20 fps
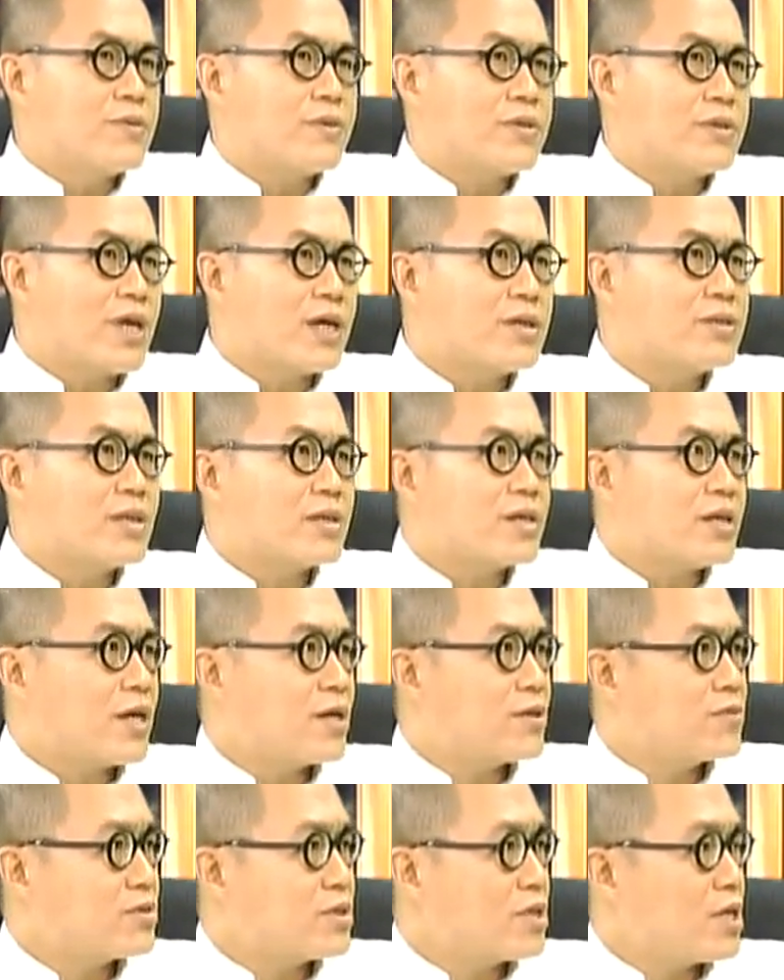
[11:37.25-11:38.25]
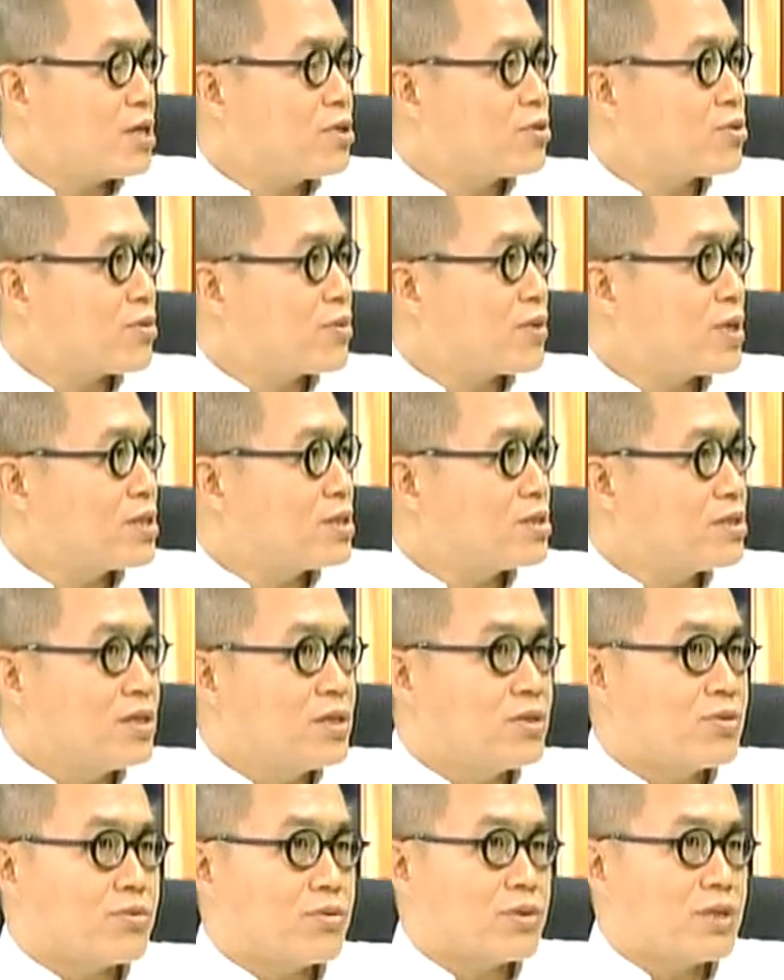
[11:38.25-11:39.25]
我当年看《天水围的
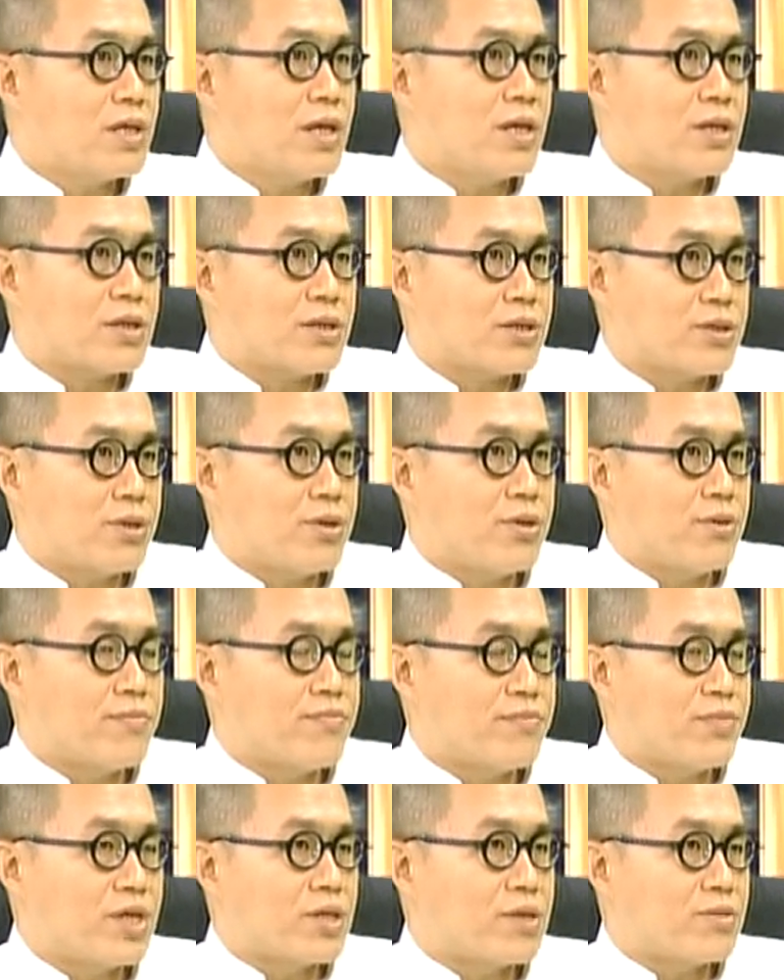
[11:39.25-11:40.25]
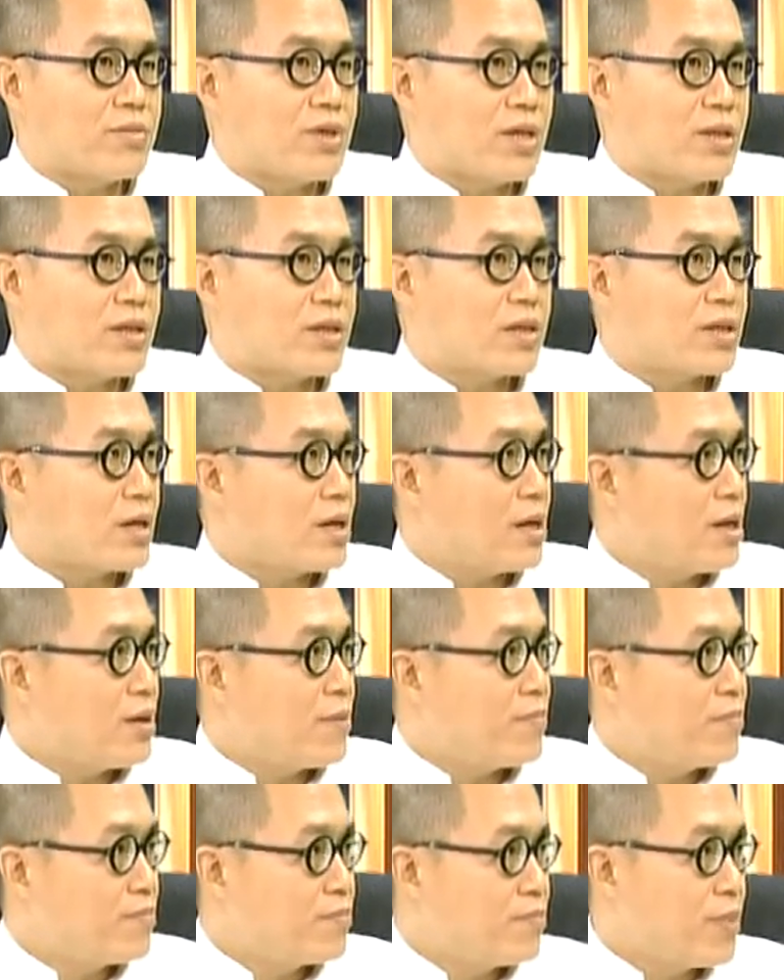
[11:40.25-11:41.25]
日与夜》的时候，那里面那
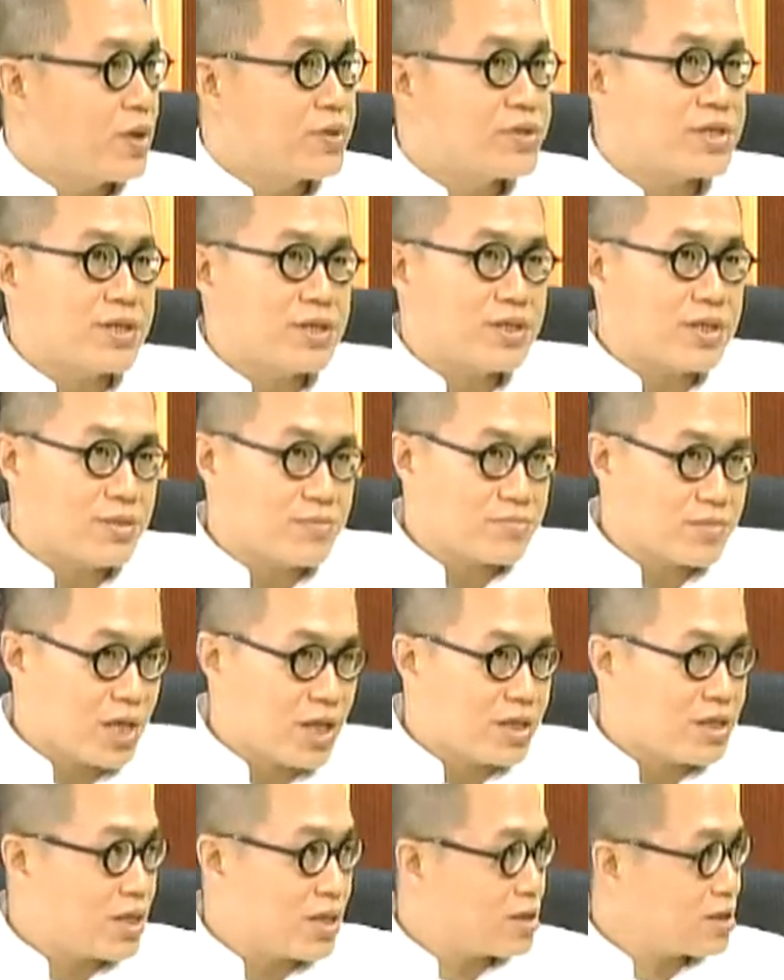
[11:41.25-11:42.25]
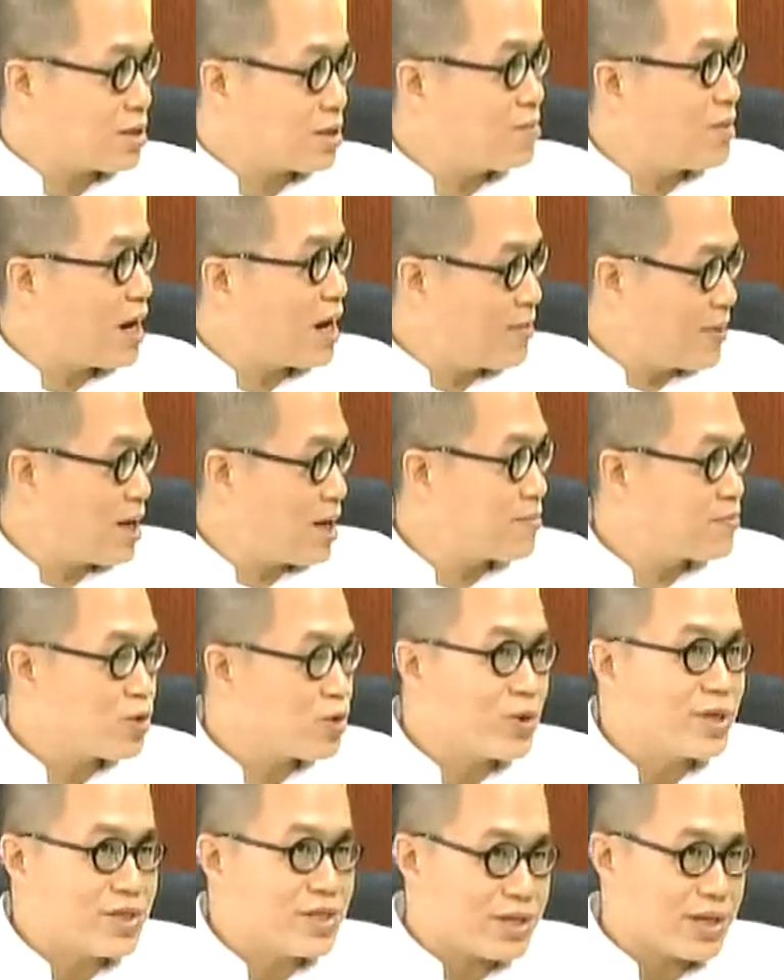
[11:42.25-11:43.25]
个包起静，她演的那个妈妈
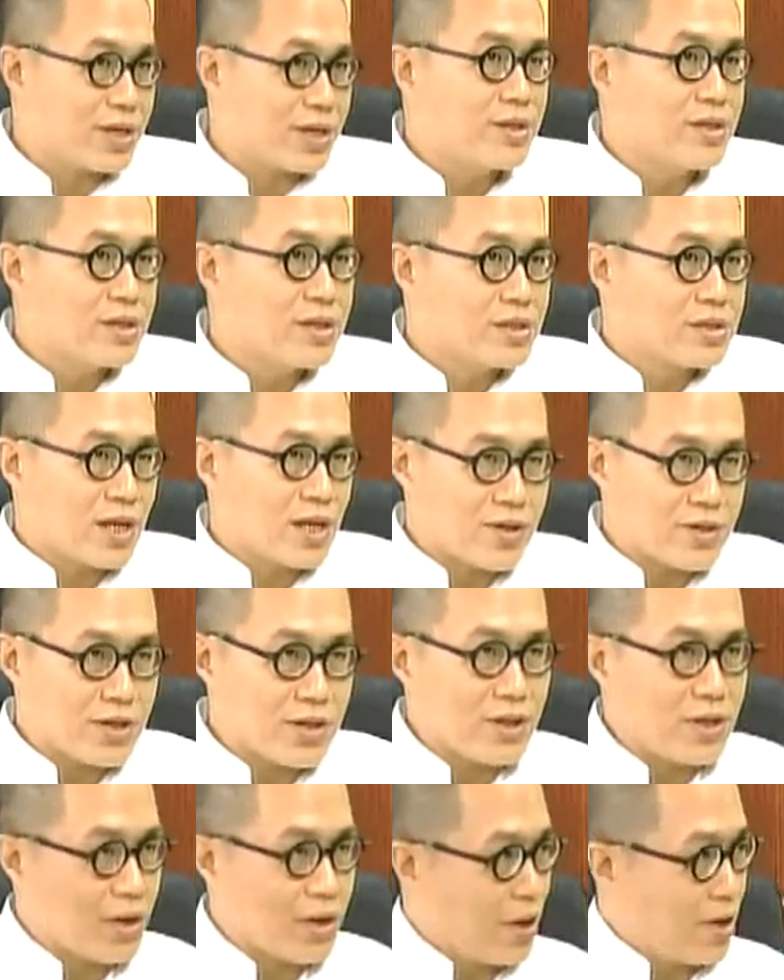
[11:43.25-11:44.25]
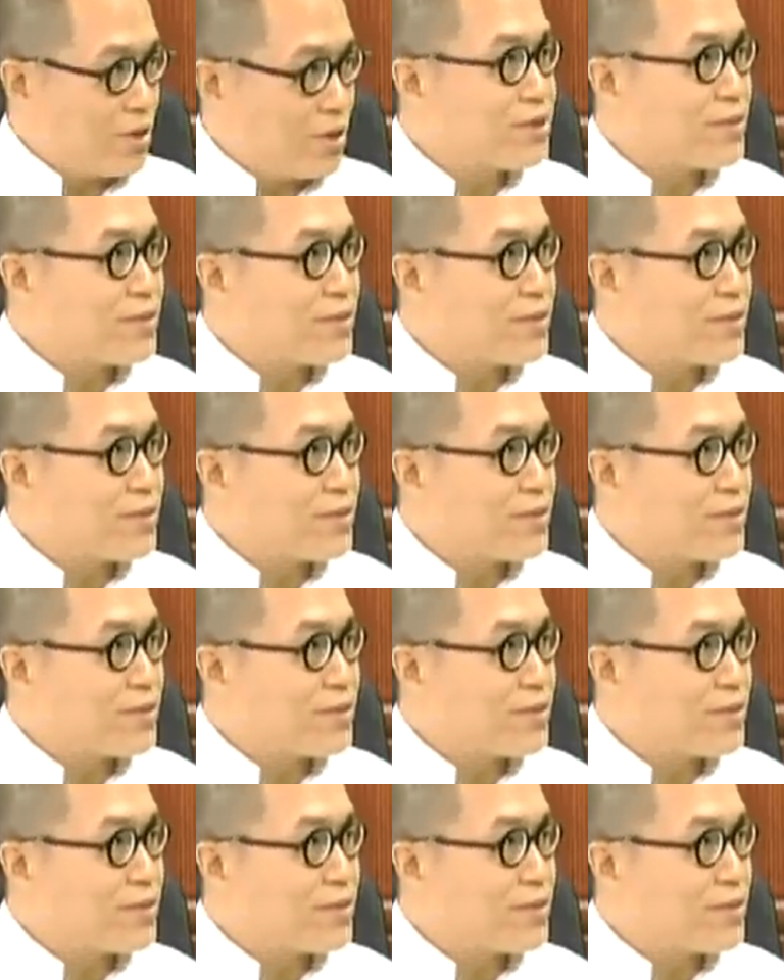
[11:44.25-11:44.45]
桂姐，她有个